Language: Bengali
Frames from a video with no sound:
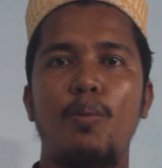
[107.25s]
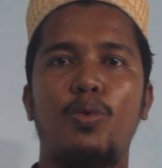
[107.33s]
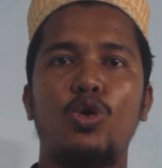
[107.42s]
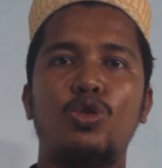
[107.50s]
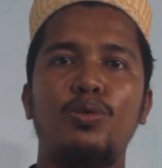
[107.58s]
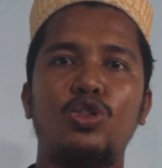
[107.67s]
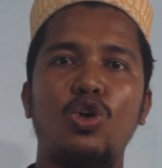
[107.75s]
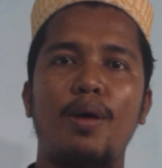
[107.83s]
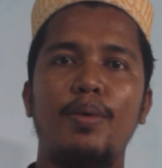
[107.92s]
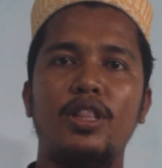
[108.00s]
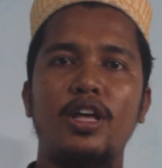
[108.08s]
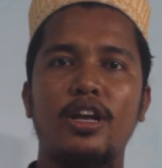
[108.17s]
প্রথমত
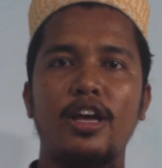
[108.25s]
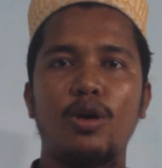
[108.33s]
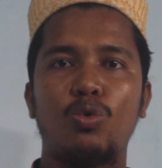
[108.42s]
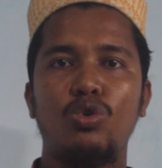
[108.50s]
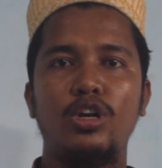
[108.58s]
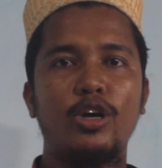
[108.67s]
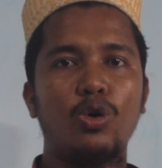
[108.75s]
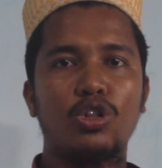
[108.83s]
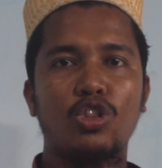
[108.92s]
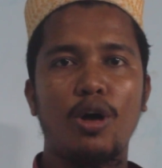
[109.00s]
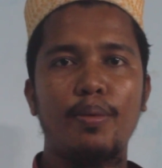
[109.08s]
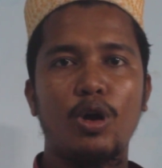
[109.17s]
আমাদেরকে কুল্লি
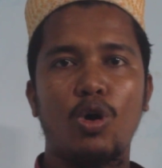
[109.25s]
করতে হবে